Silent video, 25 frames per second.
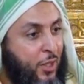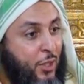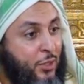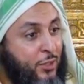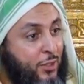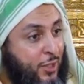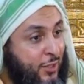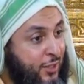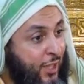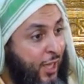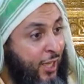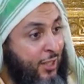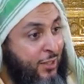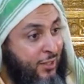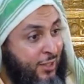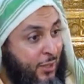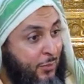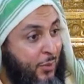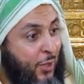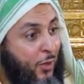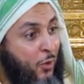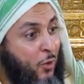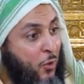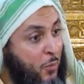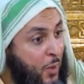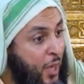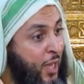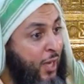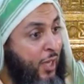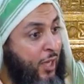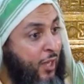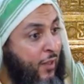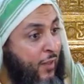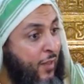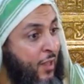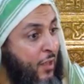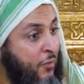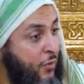إذا استطاع السبيل
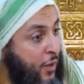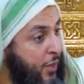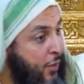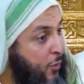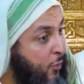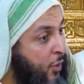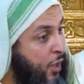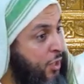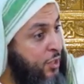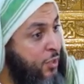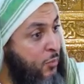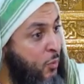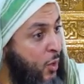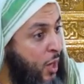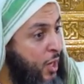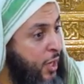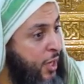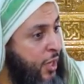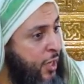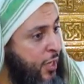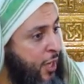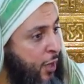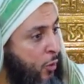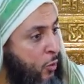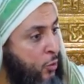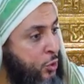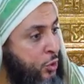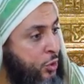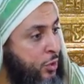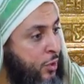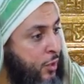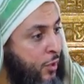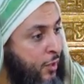وبالغ فإنه يجب عليه أن يحج